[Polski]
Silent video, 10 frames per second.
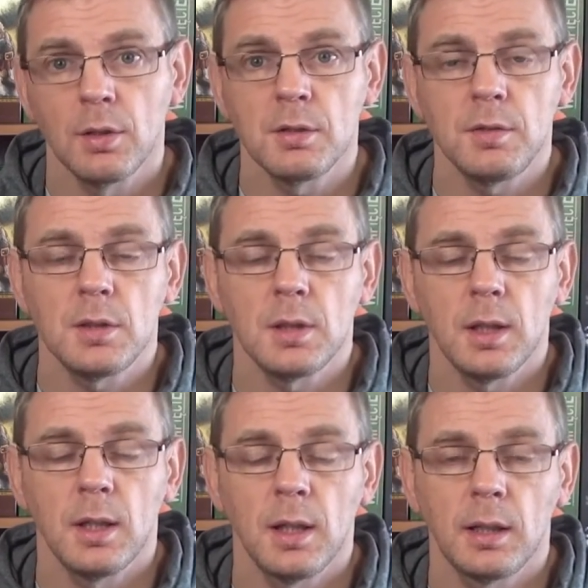
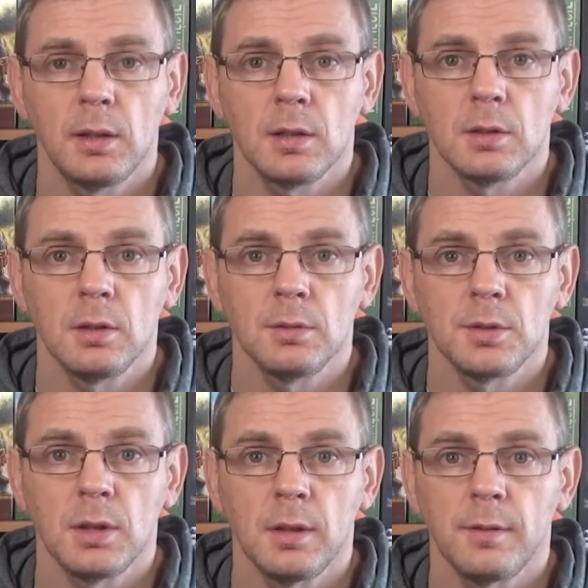oczywiście
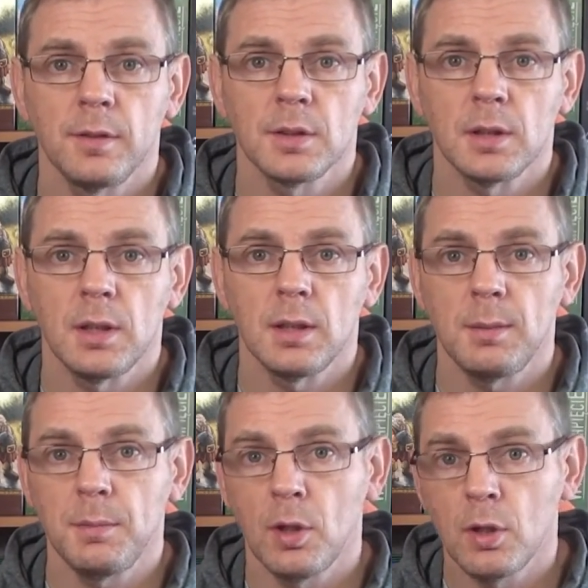charakteryzują się w
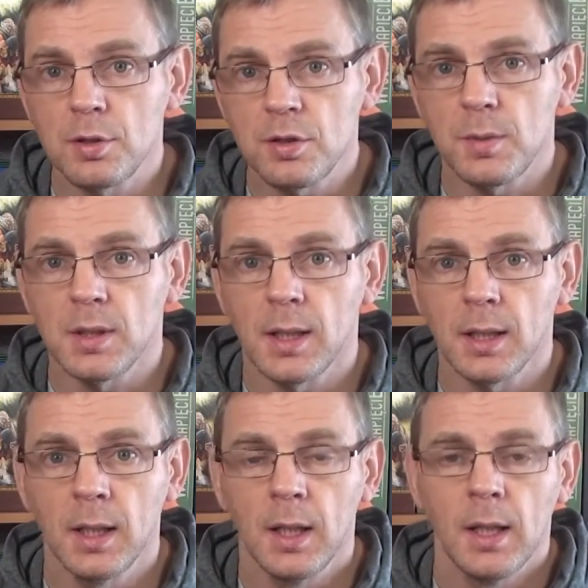grze tym kośćmi, tak?